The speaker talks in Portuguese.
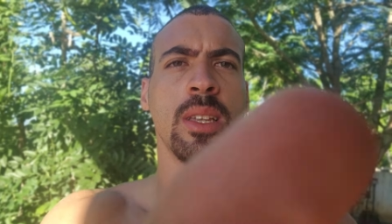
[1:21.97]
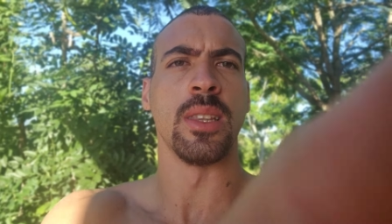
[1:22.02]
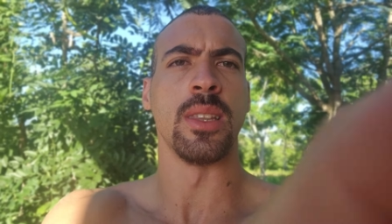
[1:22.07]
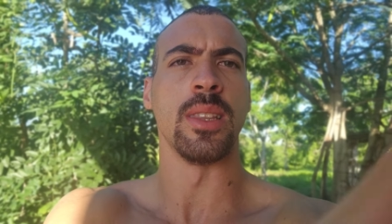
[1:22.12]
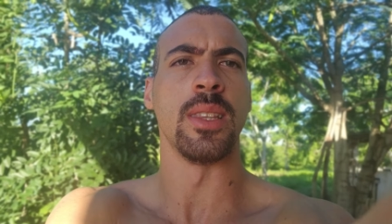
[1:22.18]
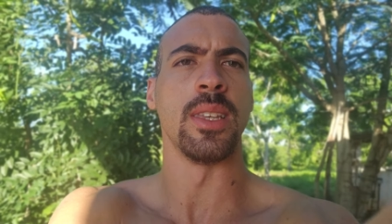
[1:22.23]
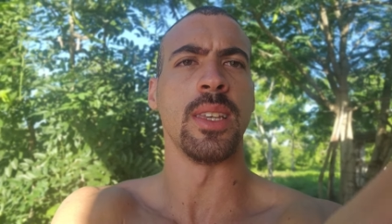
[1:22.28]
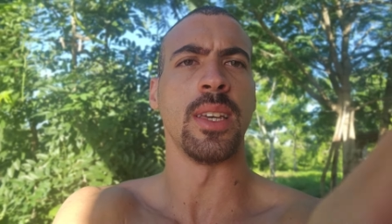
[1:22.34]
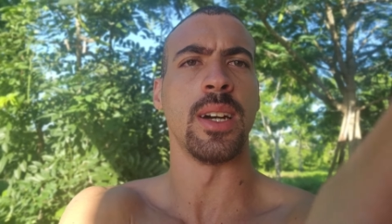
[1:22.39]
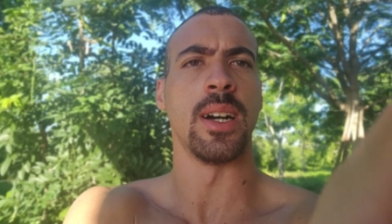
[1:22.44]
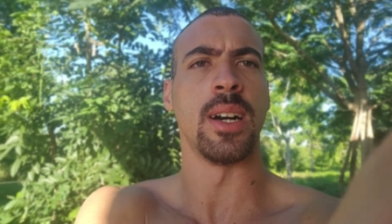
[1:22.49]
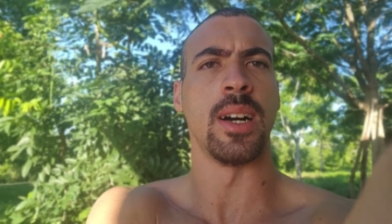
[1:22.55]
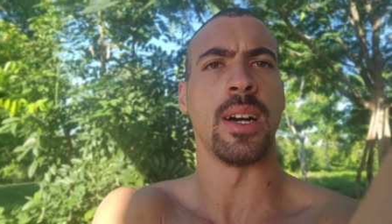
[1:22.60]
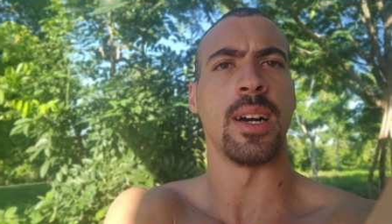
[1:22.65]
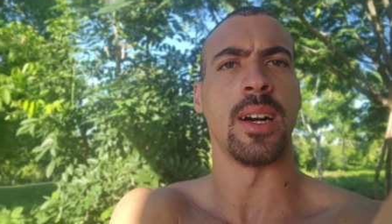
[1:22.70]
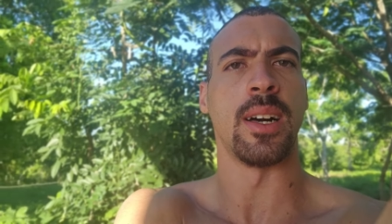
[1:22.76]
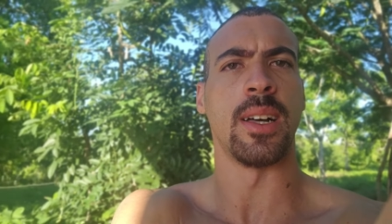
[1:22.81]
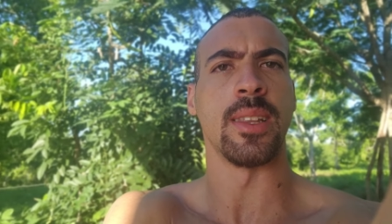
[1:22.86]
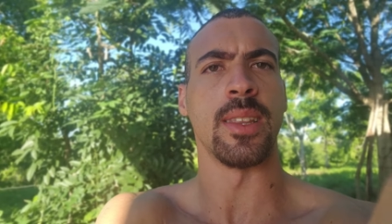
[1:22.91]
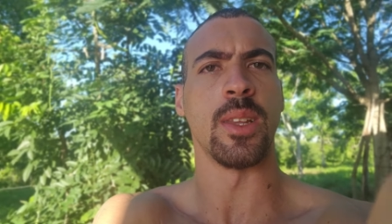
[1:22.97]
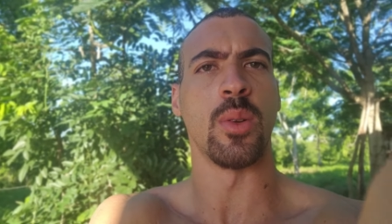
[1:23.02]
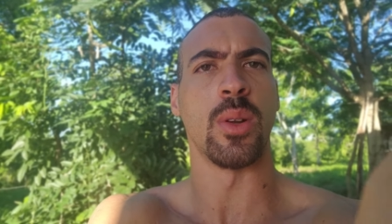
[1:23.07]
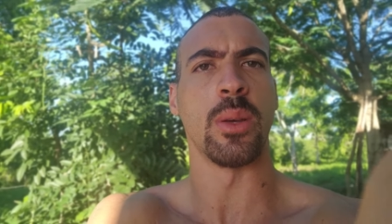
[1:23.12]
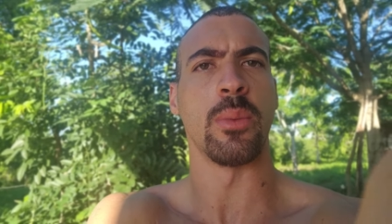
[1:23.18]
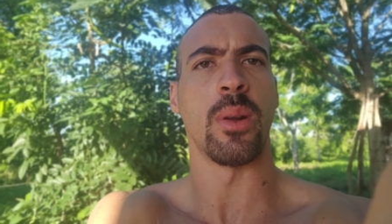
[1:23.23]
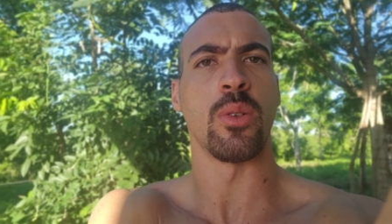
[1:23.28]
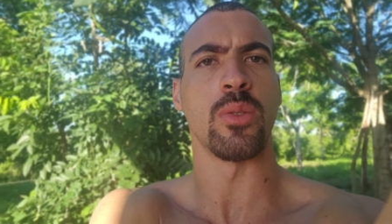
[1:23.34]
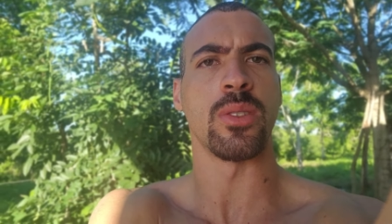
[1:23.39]
dia. Não
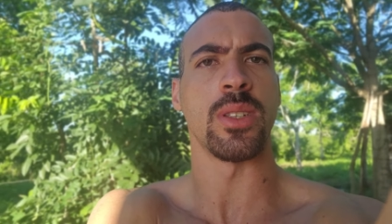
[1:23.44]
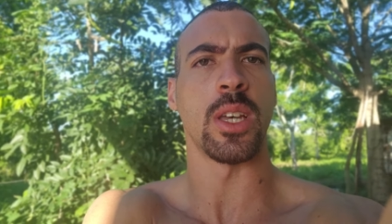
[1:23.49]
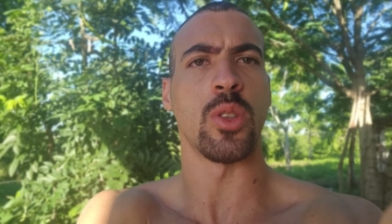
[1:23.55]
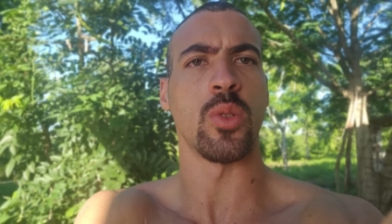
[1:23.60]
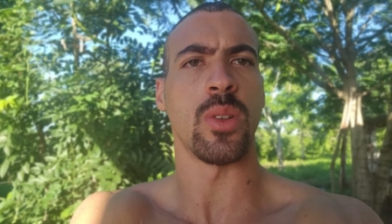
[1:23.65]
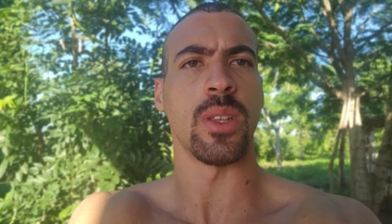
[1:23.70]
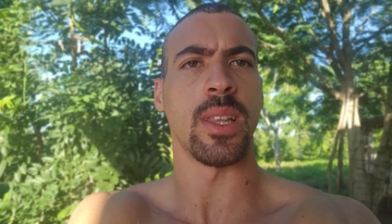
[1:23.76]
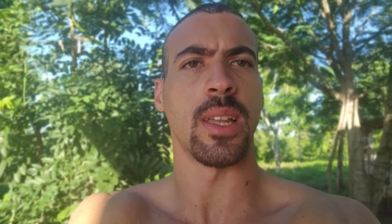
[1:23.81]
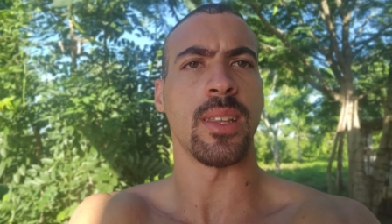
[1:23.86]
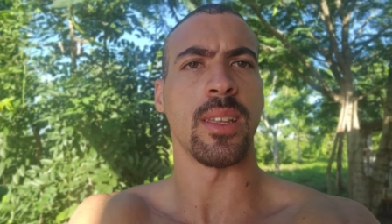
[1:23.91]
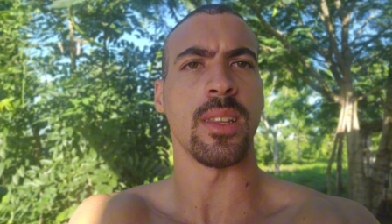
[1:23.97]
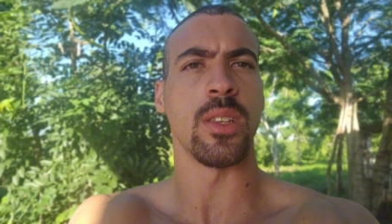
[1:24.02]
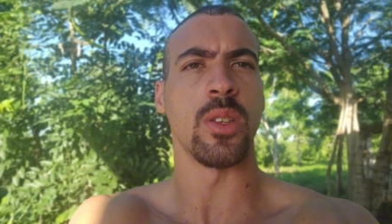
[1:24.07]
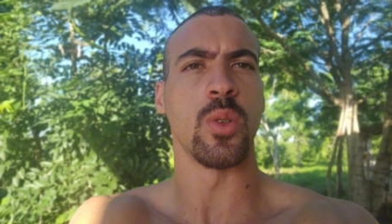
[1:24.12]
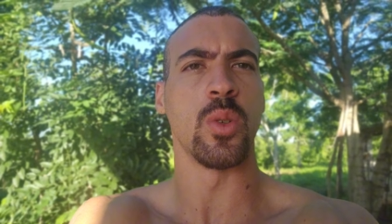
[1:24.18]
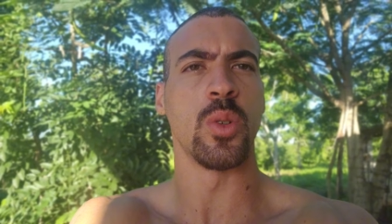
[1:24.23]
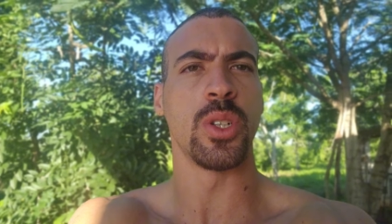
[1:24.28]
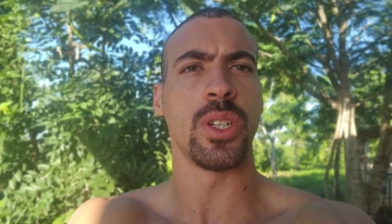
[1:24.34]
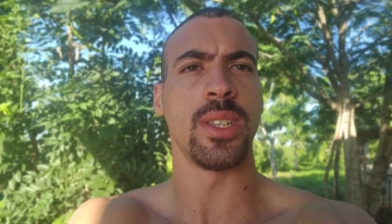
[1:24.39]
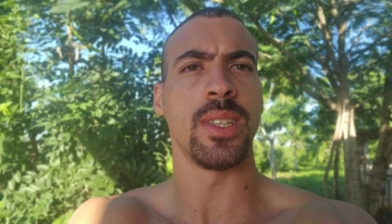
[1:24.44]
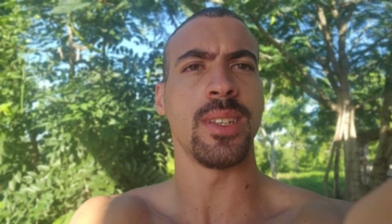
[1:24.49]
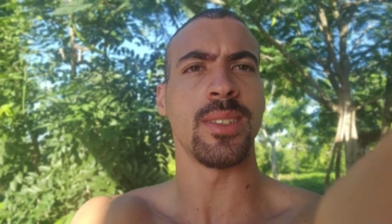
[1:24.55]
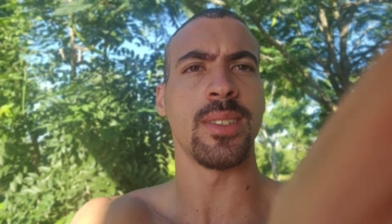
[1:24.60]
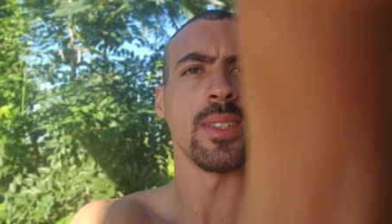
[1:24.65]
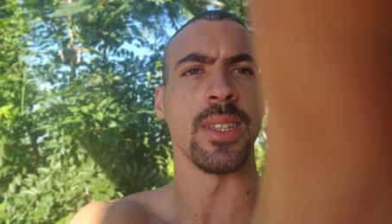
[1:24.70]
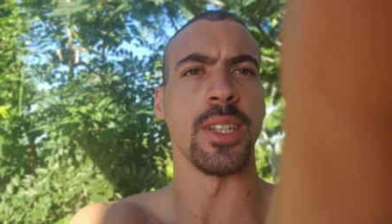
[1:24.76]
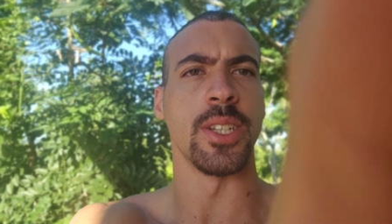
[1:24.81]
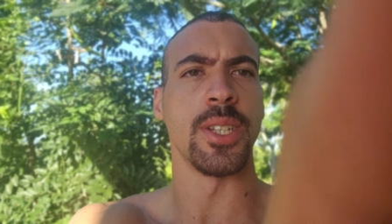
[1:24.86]
lembro ao certo a data de hoje, dia
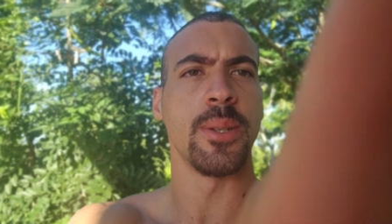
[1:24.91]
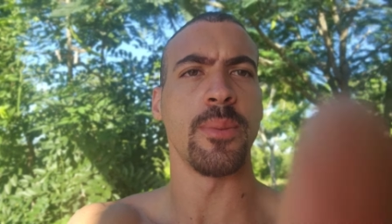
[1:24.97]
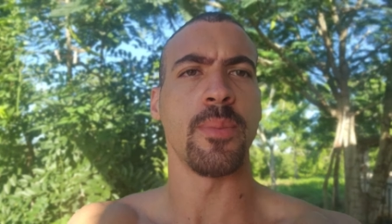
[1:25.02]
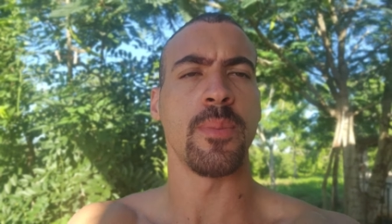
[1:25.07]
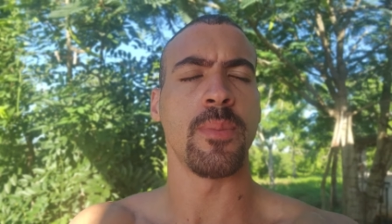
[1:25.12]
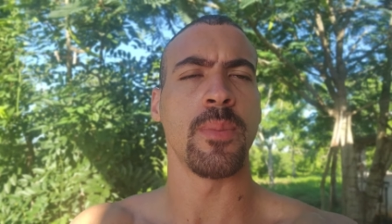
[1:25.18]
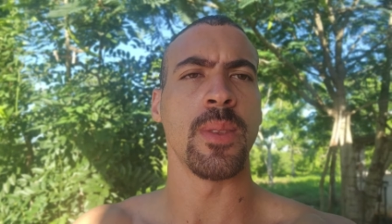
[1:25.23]
6, né?